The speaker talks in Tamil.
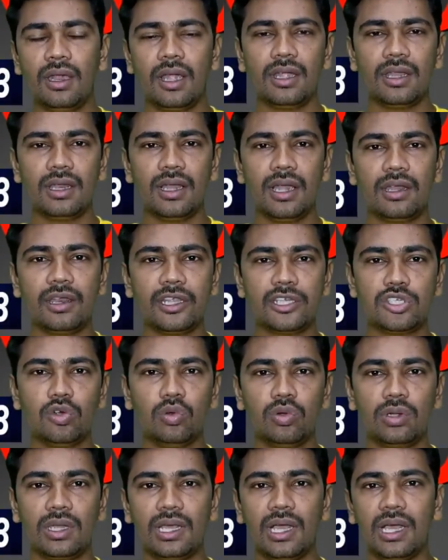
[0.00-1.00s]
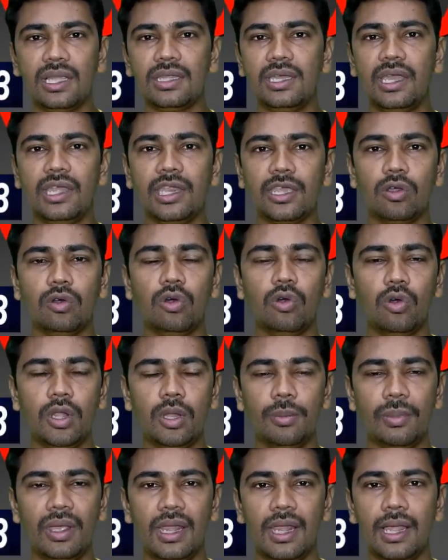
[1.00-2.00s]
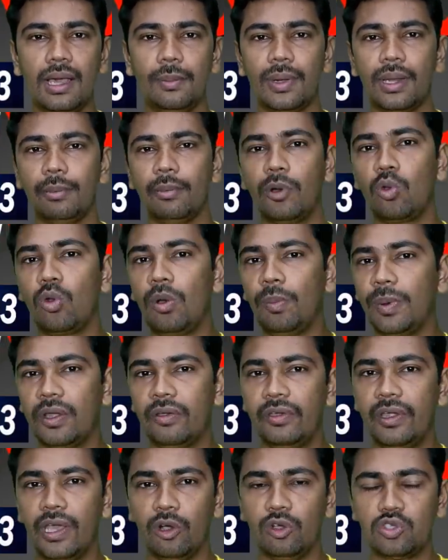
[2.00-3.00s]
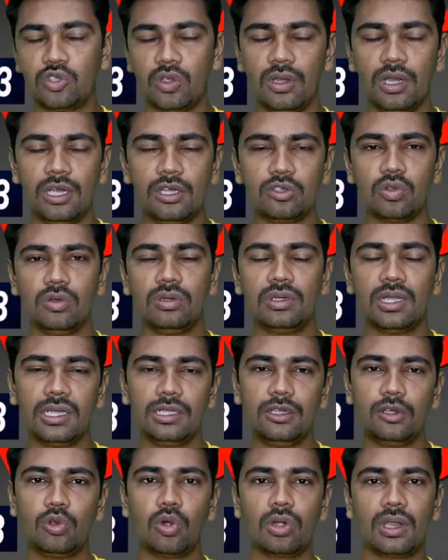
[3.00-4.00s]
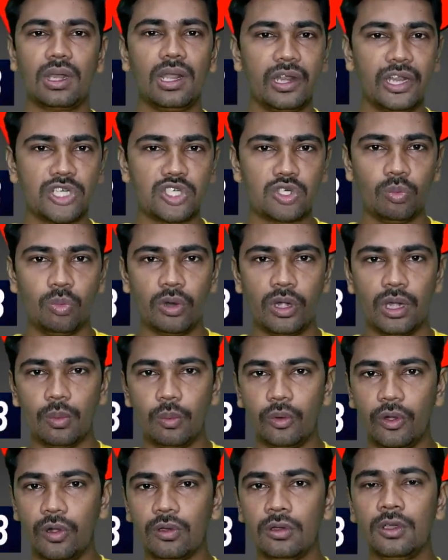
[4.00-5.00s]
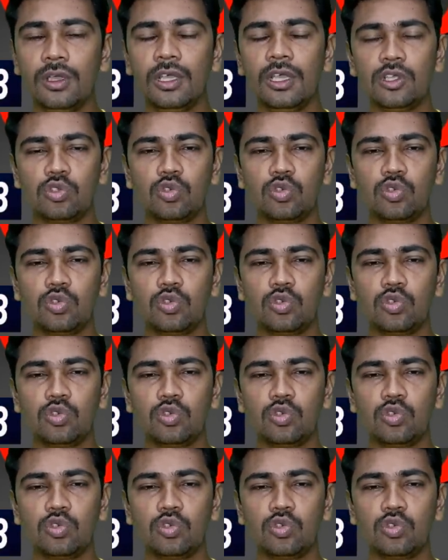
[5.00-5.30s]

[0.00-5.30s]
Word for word: ரெண்டு நாள் ரெஸ்ட் விட்டா அது நினைக்கும் ஒன்றுமே இல்லை அப்போ நம்ம க்ரோ பண்ண வேண்டிய அவசியம் இல்லைன்னு சொல்லிட்டு அது டோட்டலாக ரெஸ்ட் மோடில் போயிடும்